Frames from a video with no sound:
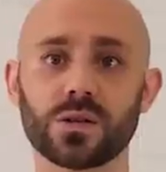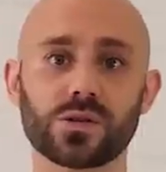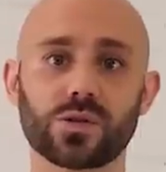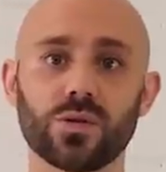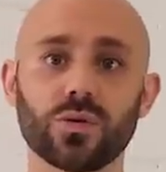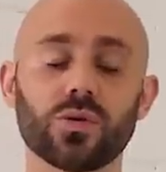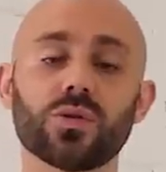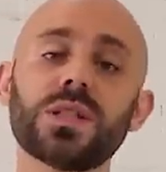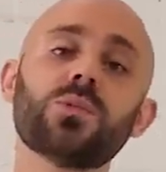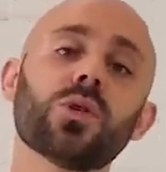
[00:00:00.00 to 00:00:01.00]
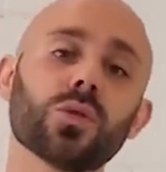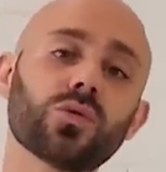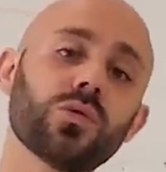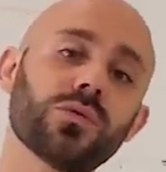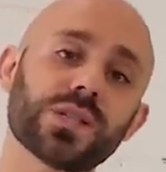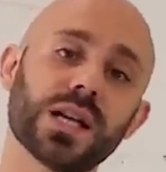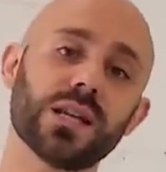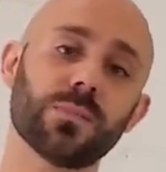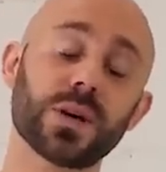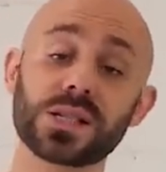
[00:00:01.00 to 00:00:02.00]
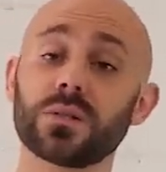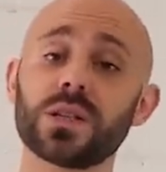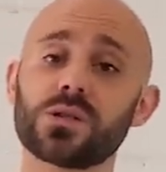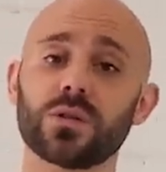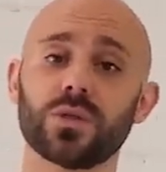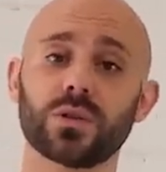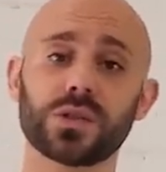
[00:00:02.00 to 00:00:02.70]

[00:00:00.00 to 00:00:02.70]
selon le type de contenu que vous allez présenter sur votre